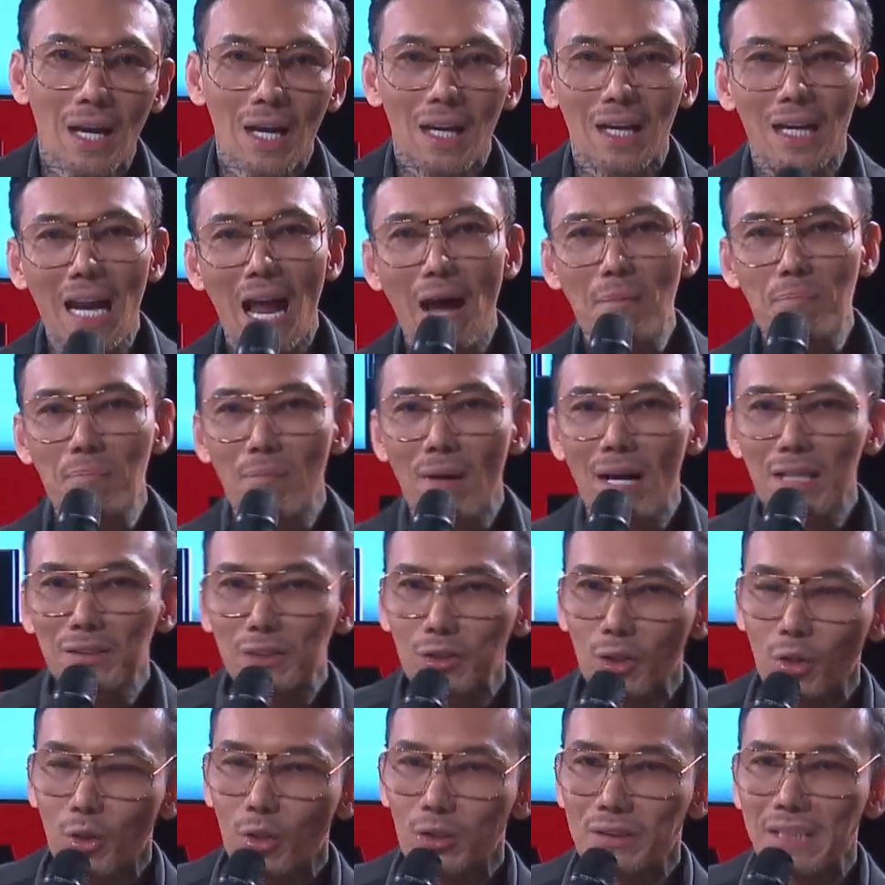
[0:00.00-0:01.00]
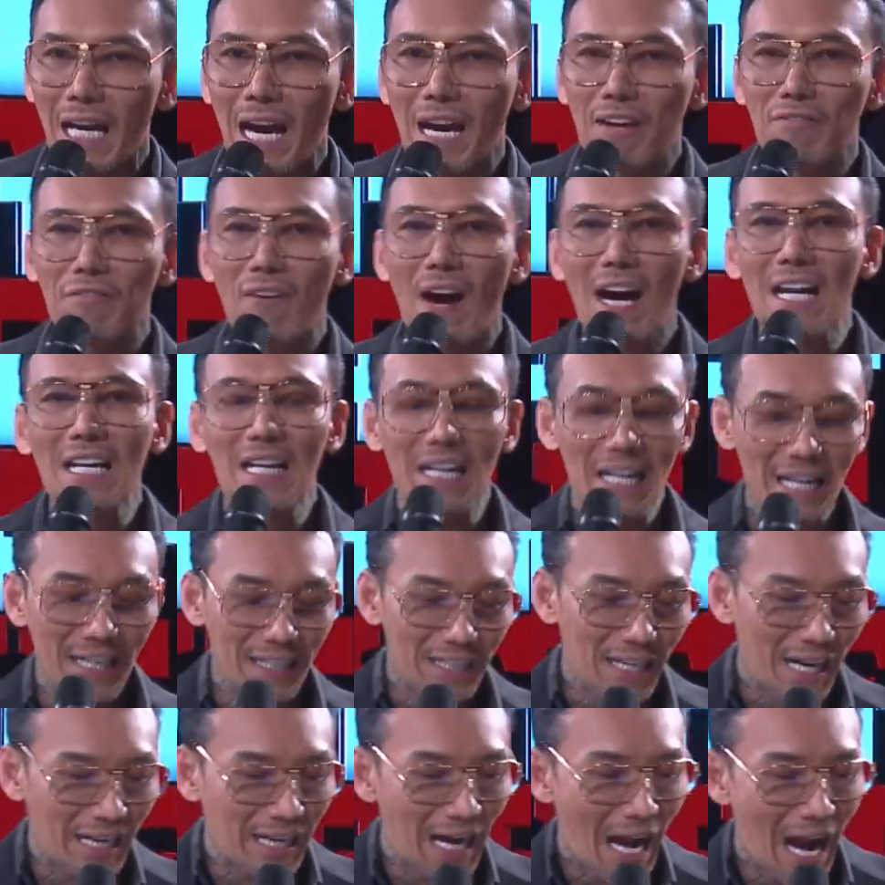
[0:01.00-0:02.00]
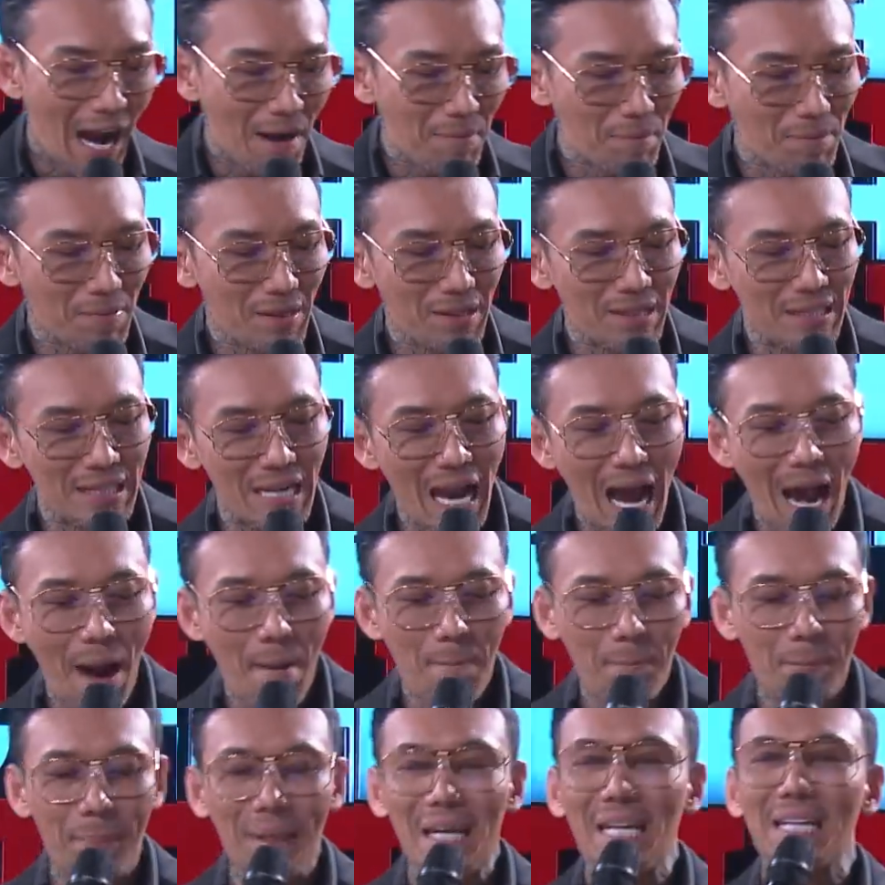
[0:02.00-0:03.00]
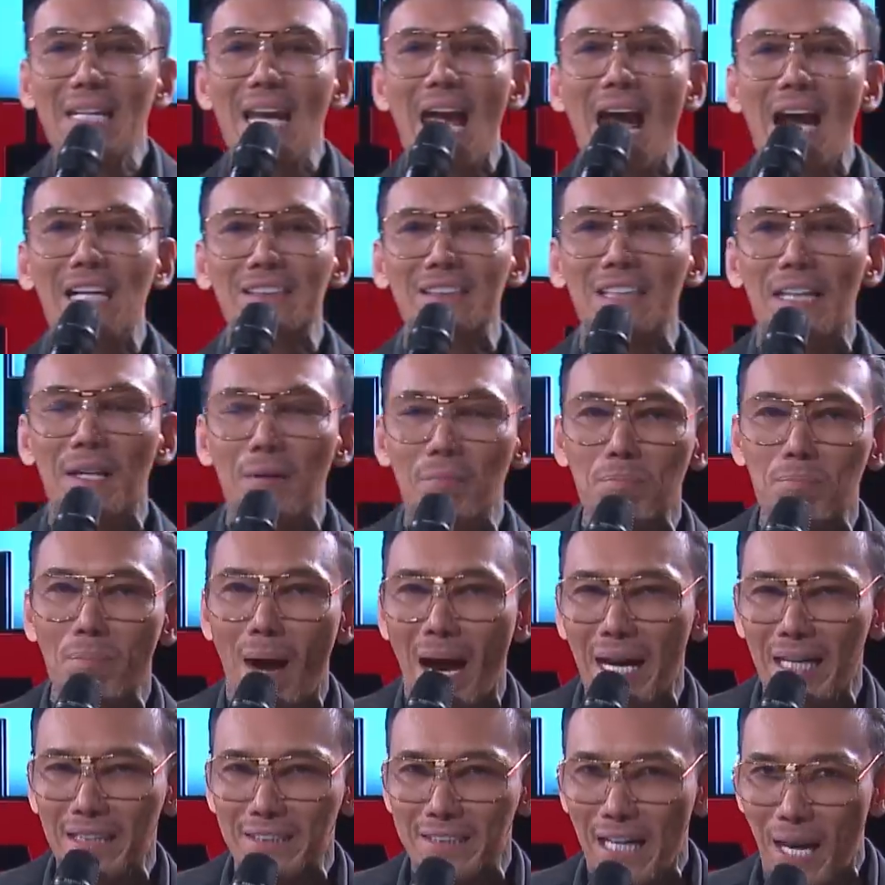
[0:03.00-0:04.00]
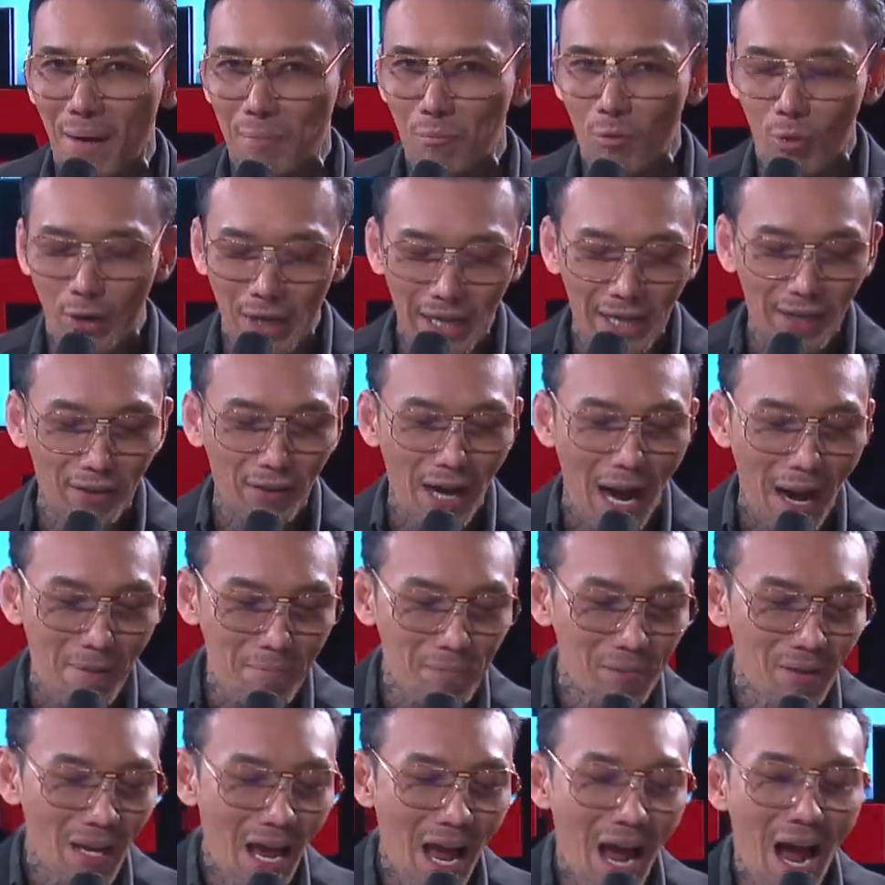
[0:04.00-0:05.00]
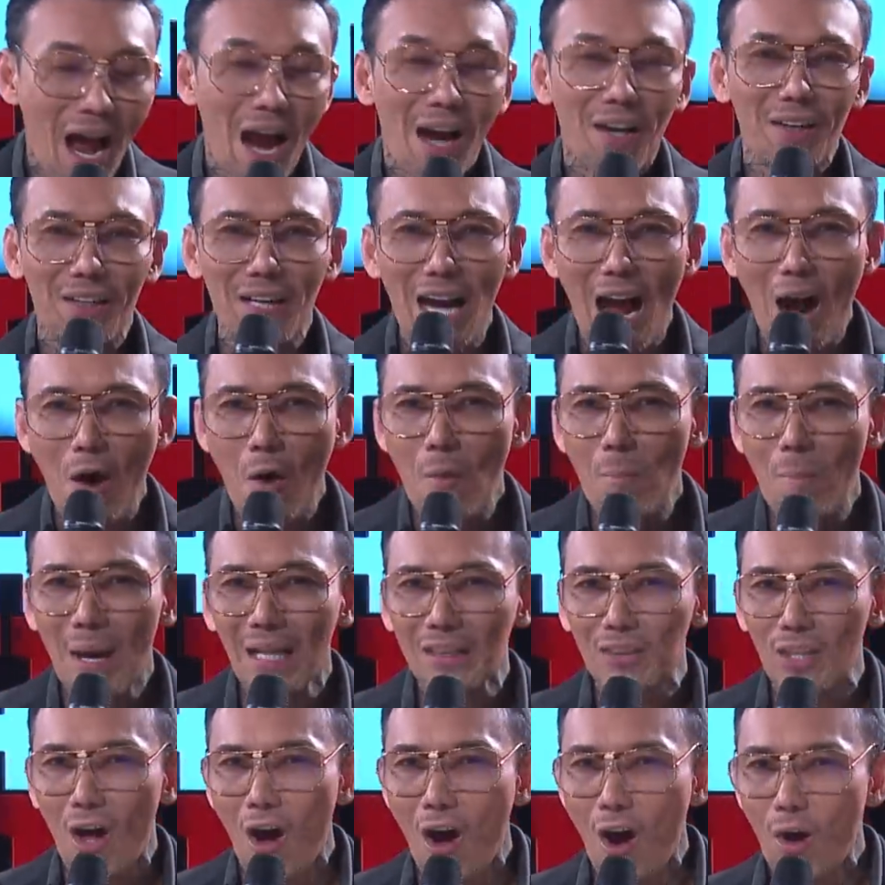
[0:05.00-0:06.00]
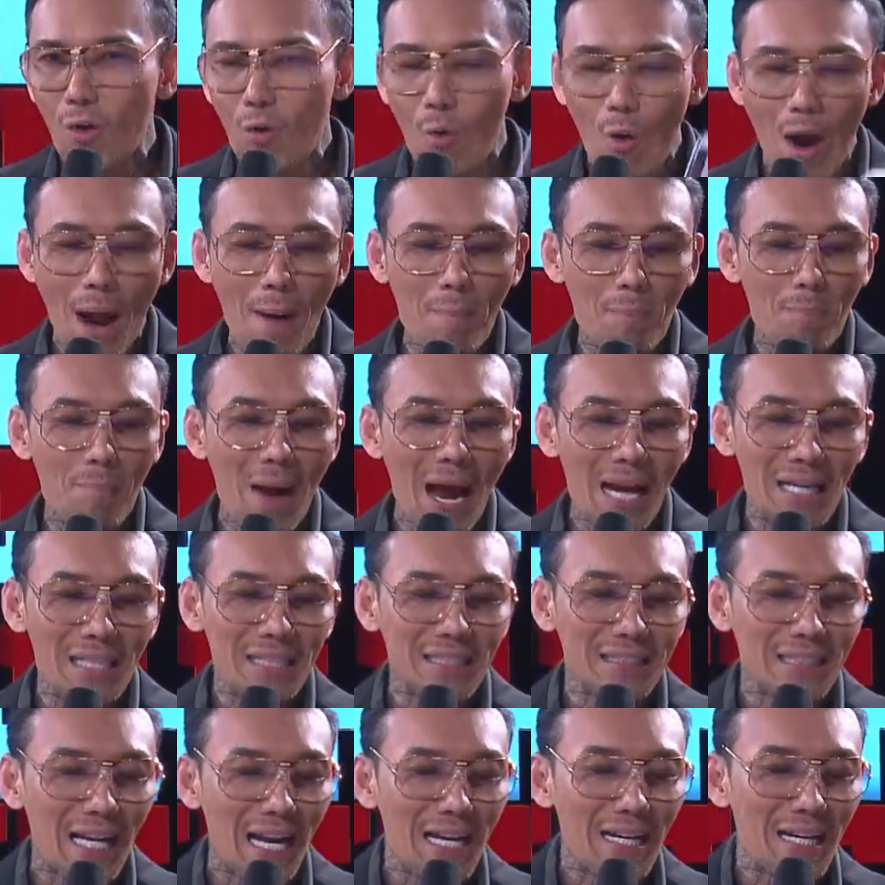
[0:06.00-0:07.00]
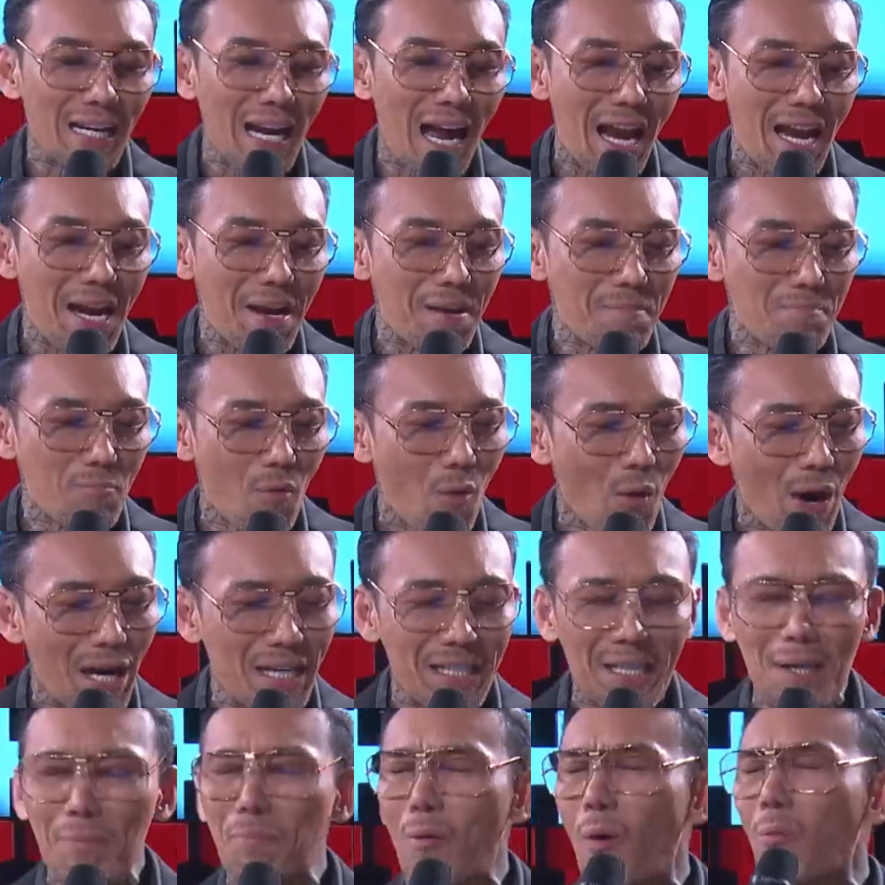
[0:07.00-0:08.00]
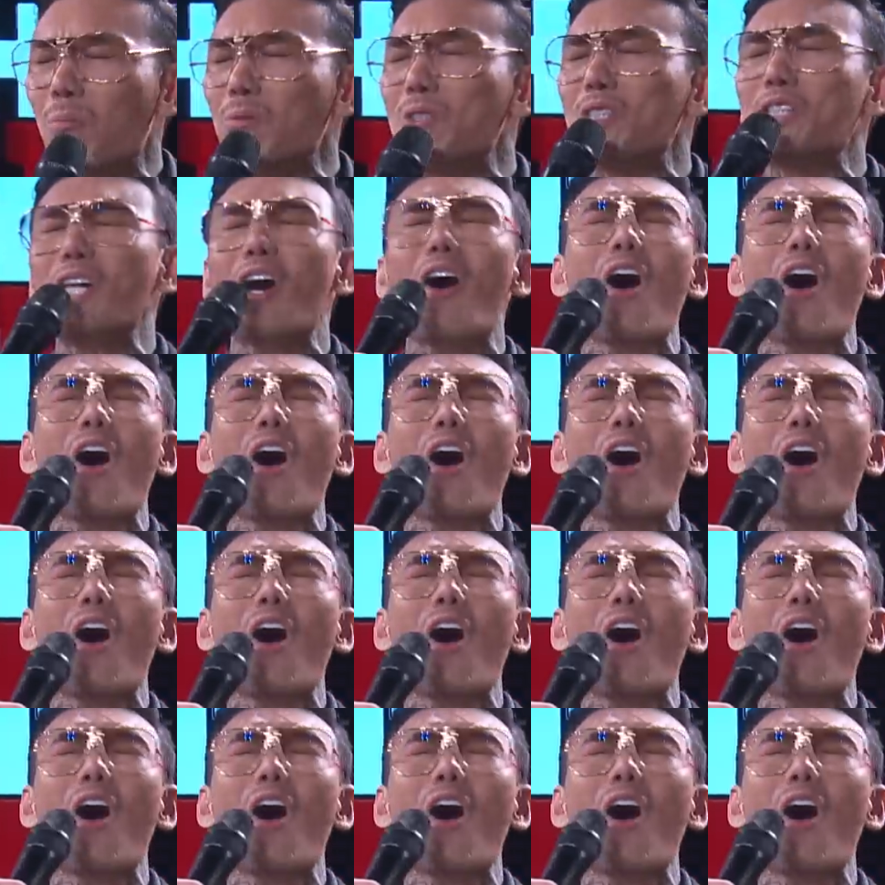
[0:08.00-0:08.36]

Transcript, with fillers: กลับมาสู่ไทยไฟลีกนะครับณบีทแอคทีฟไบเทคบุรีครับ เรามาต่อความมันกันในมวยที่ผมช